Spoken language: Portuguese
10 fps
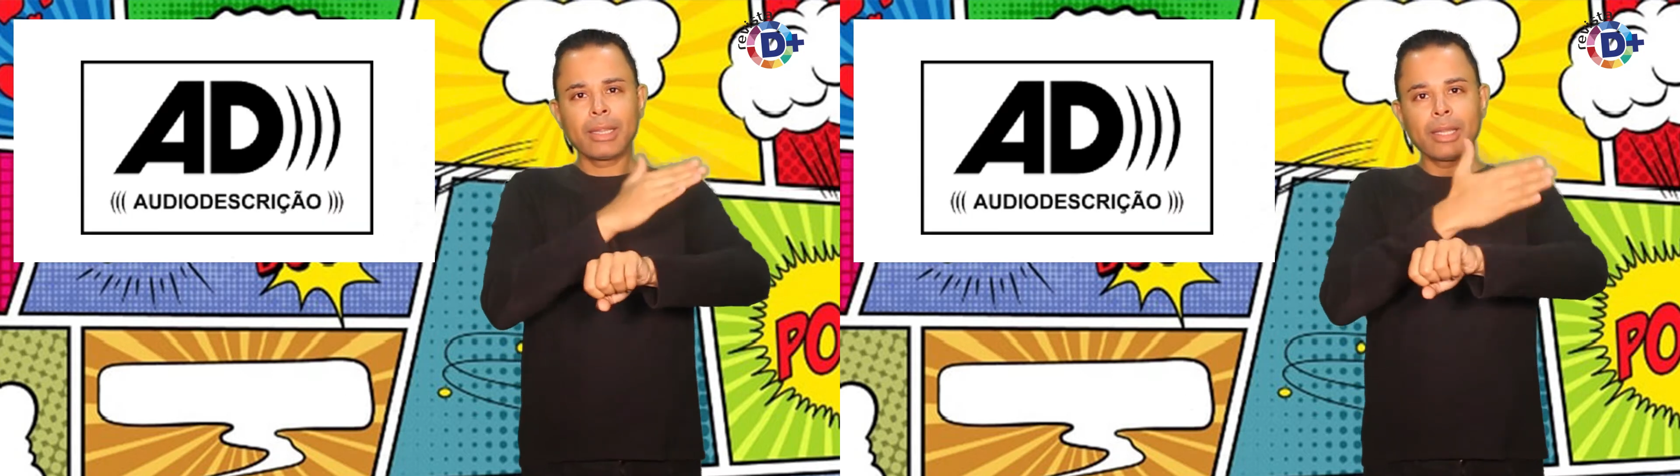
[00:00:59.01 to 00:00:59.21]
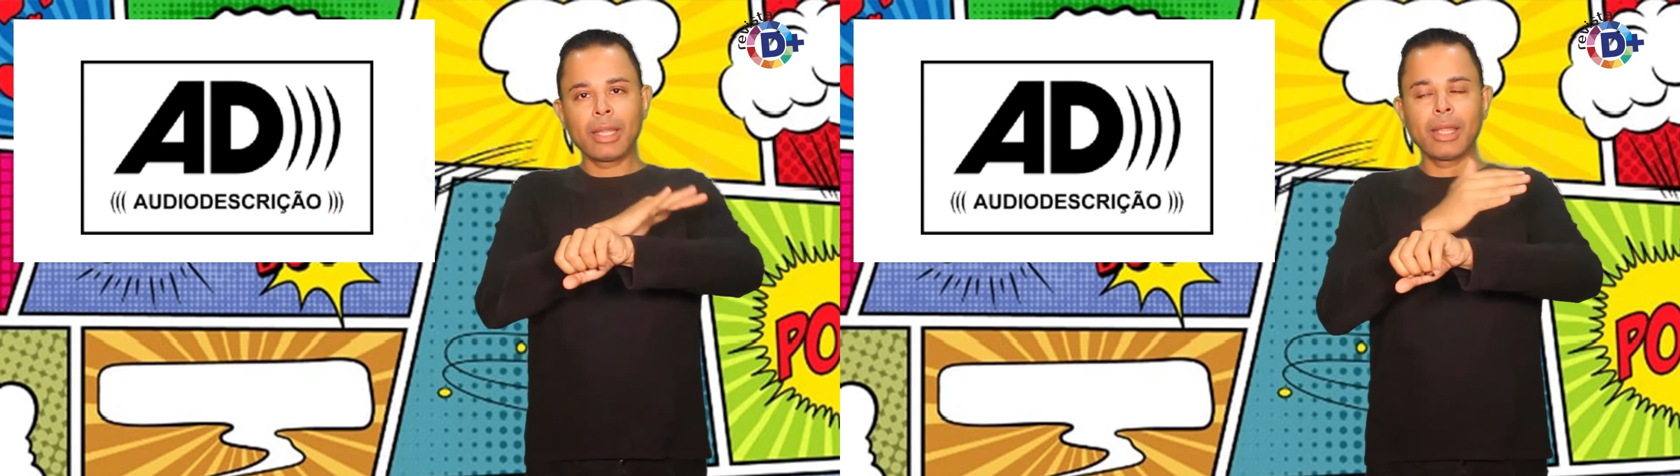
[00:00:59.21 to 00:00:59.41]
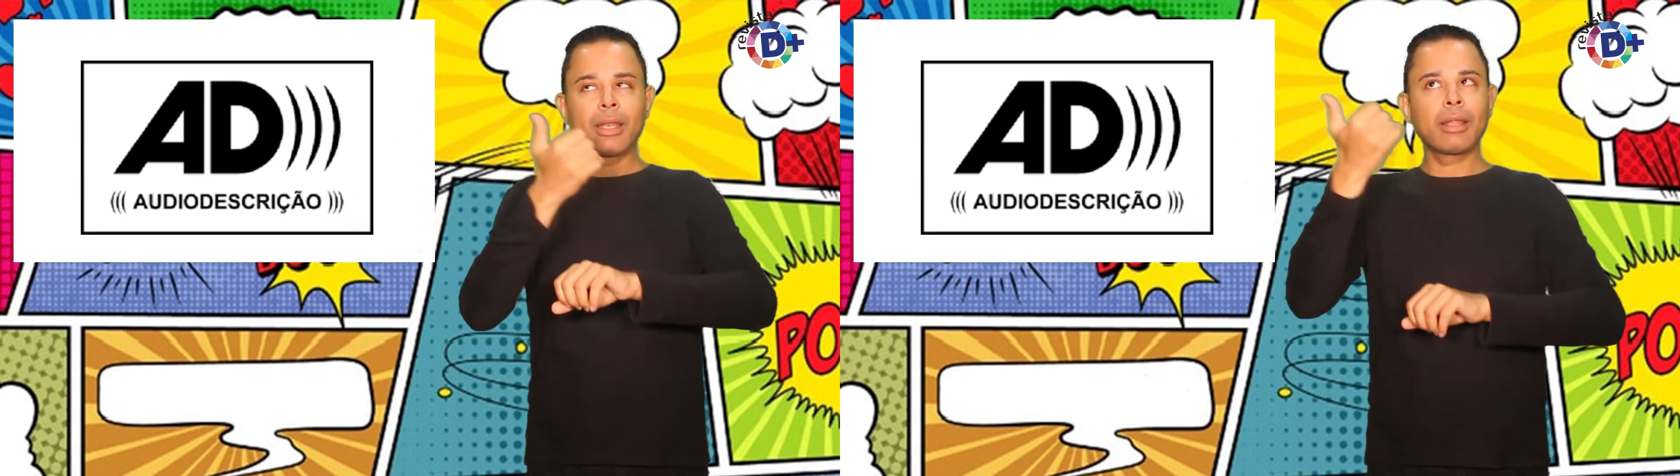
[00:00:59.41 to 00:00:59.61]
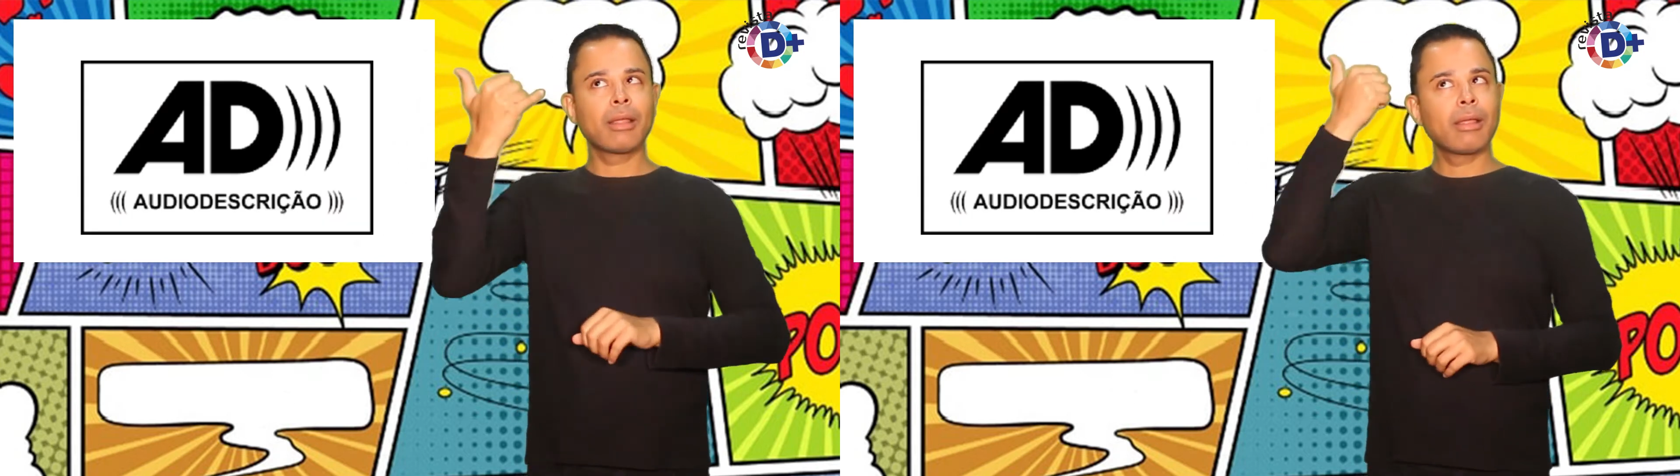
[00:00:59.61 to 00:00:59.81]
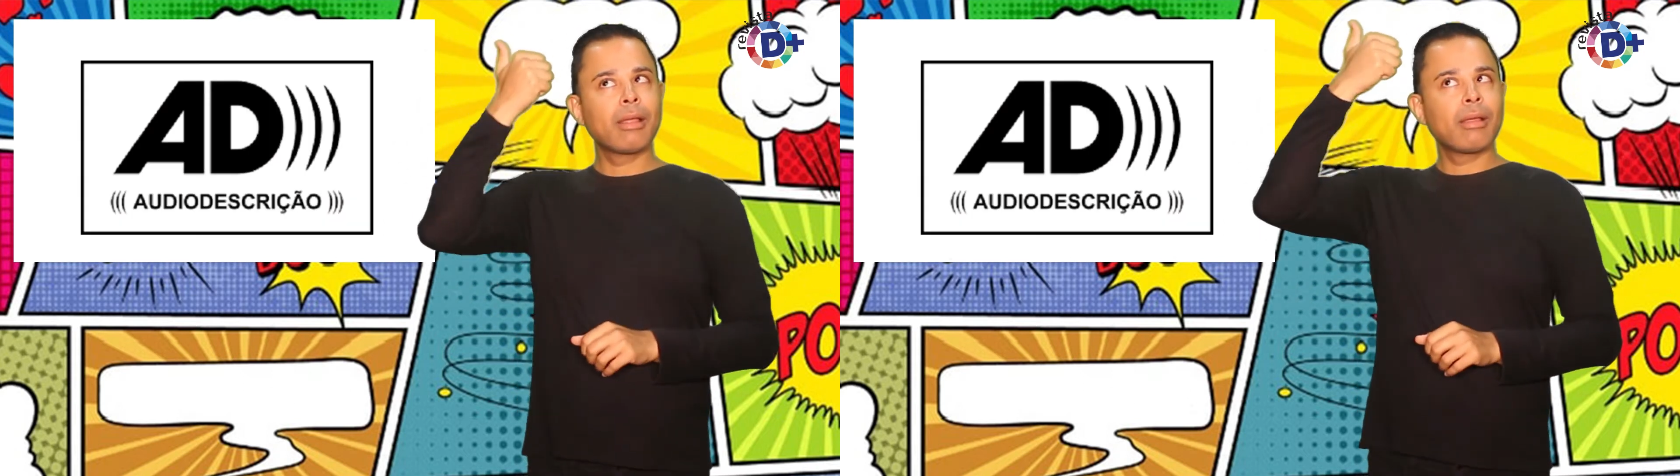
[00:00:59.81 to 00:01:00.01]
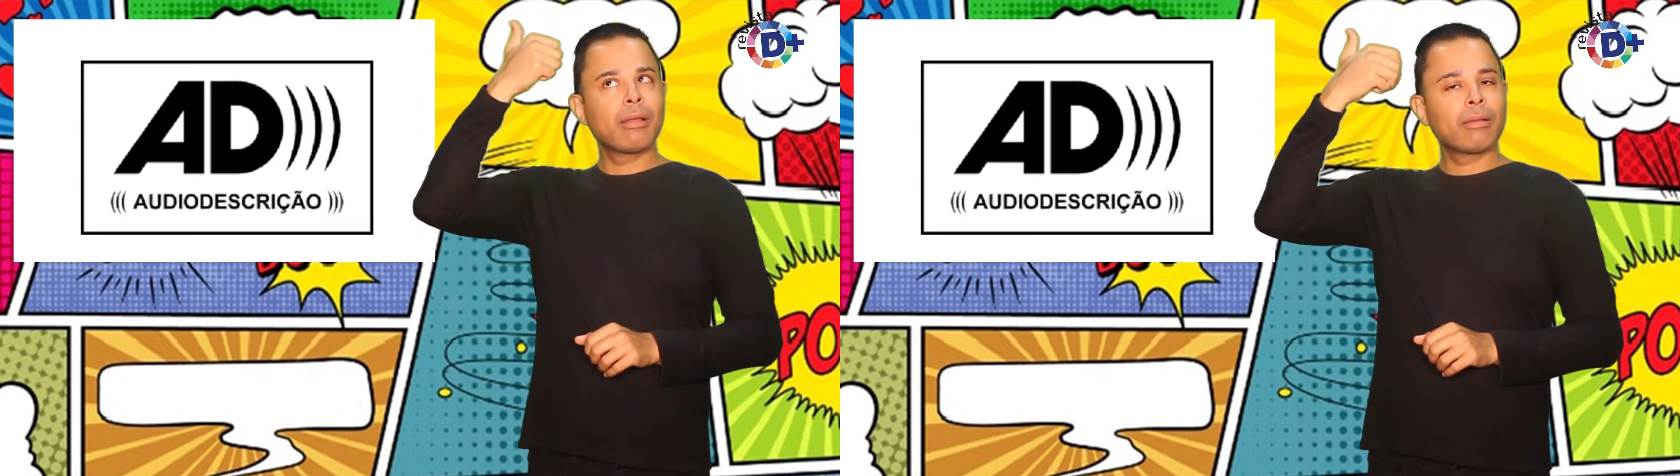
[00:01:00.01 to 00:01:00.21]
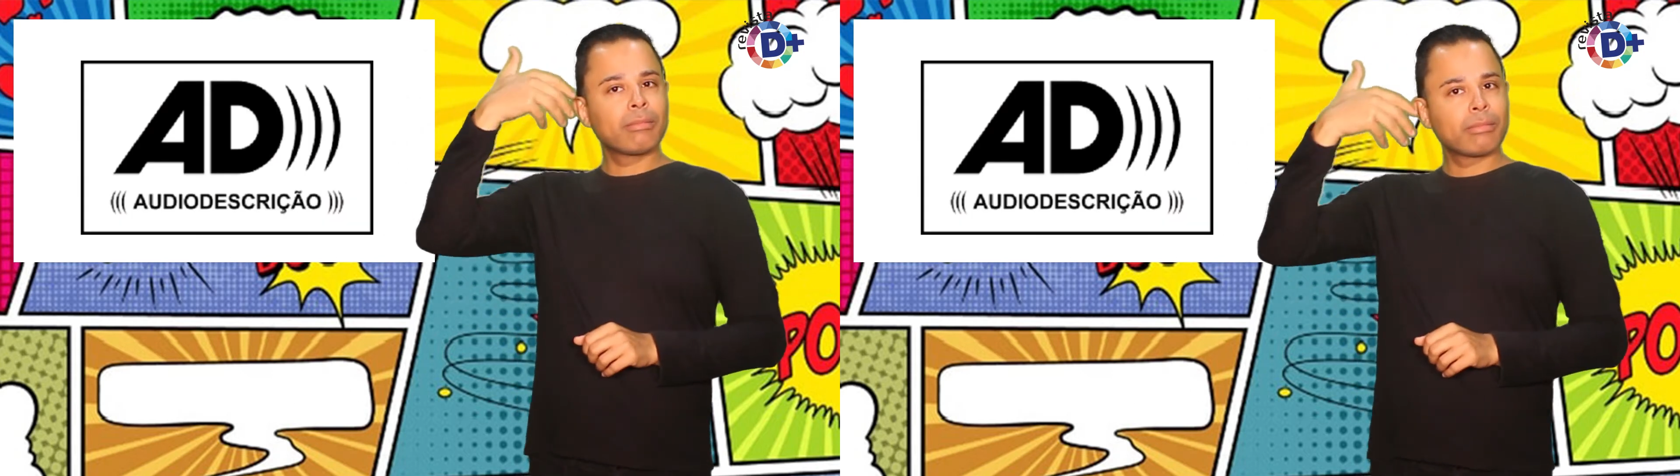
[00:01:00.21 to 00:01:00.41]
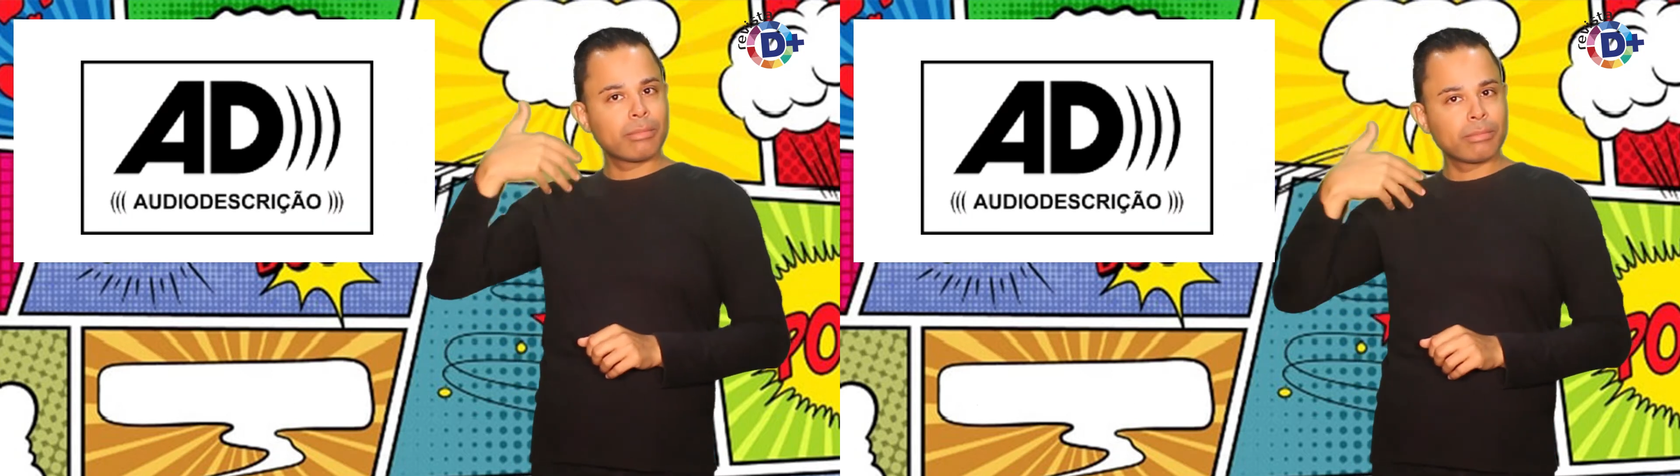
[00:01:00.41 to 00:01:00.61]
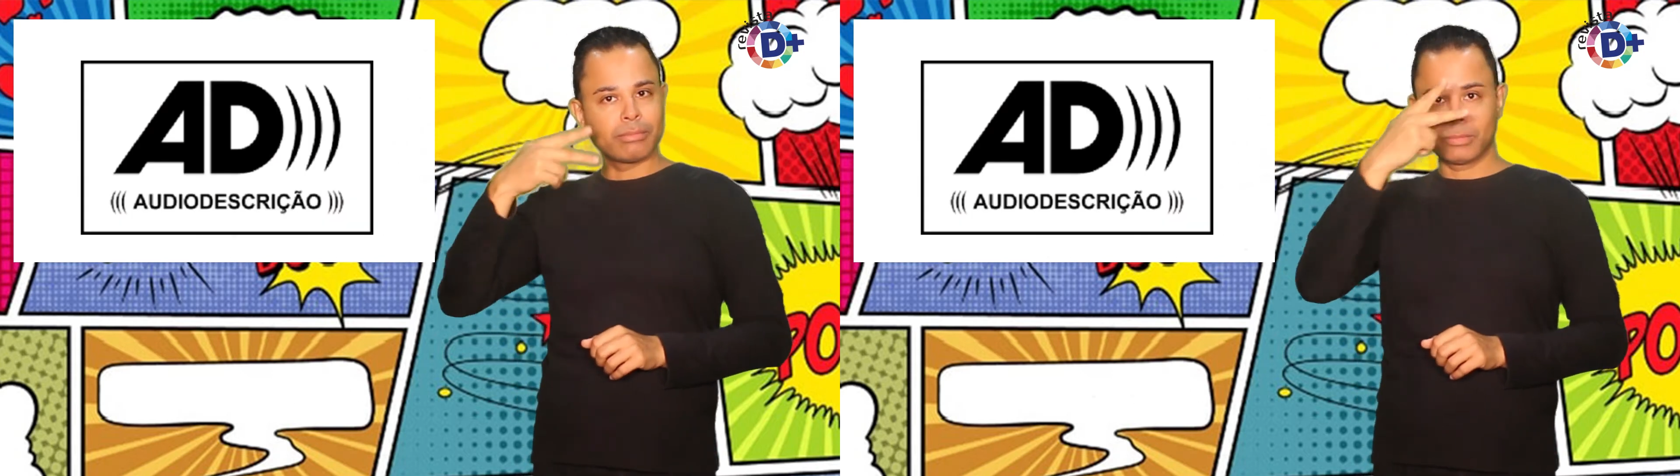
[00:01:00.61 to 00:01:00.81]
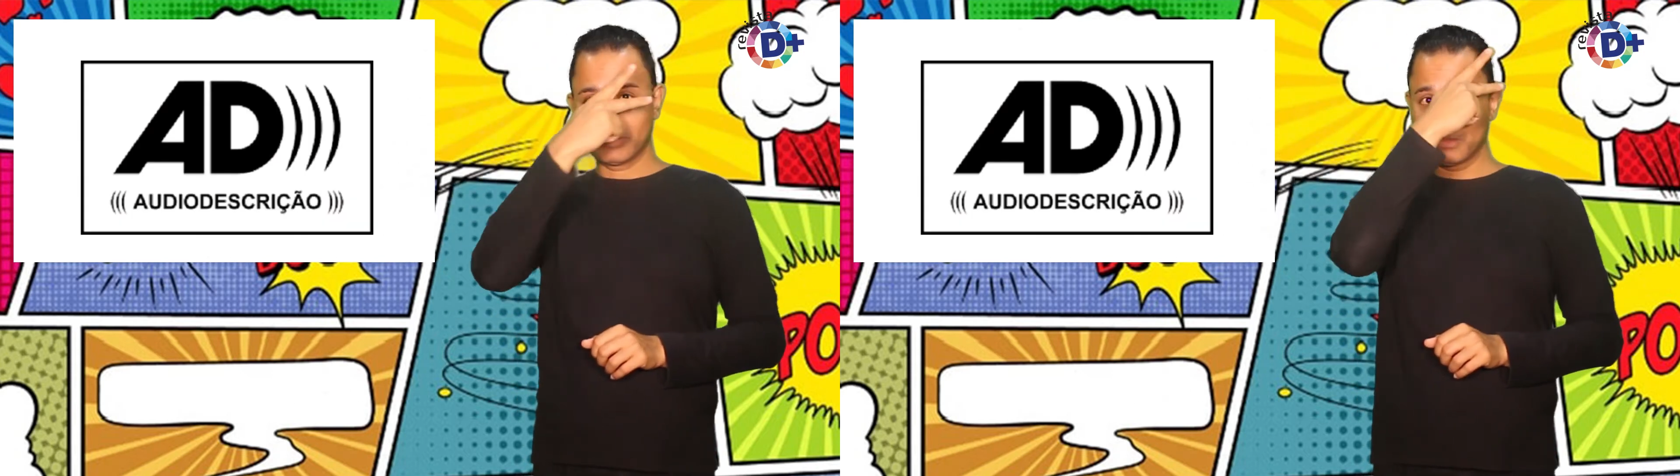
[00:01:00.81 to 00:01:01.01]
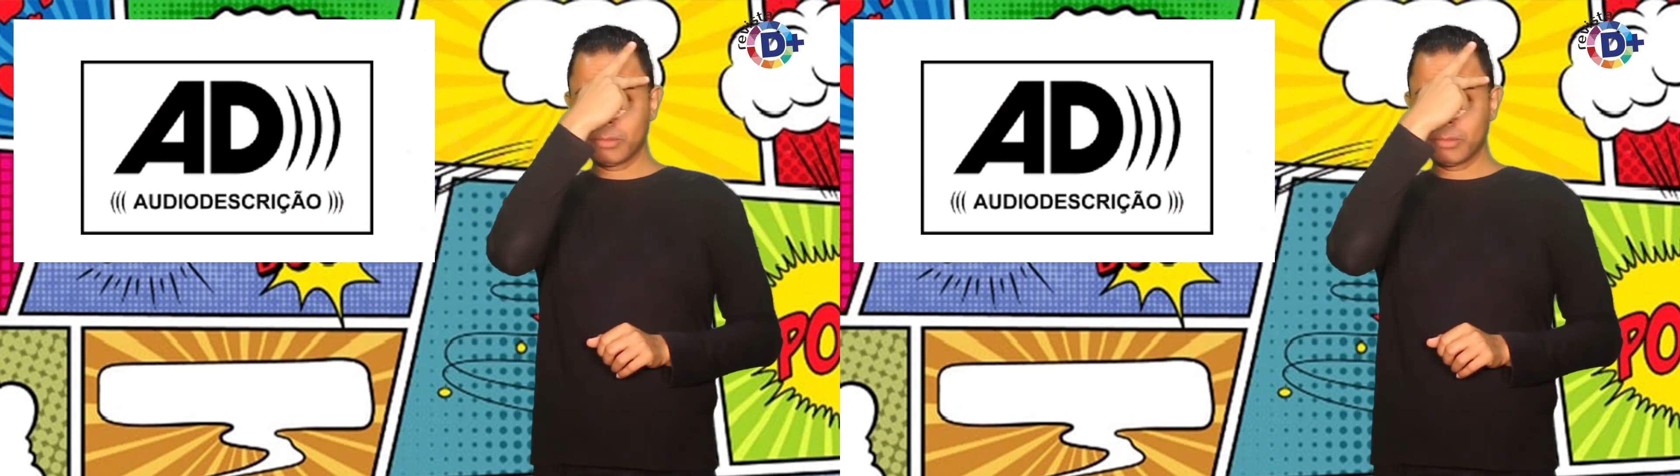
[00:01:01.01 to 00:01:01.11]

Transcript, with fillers: para as pessoas com deficiência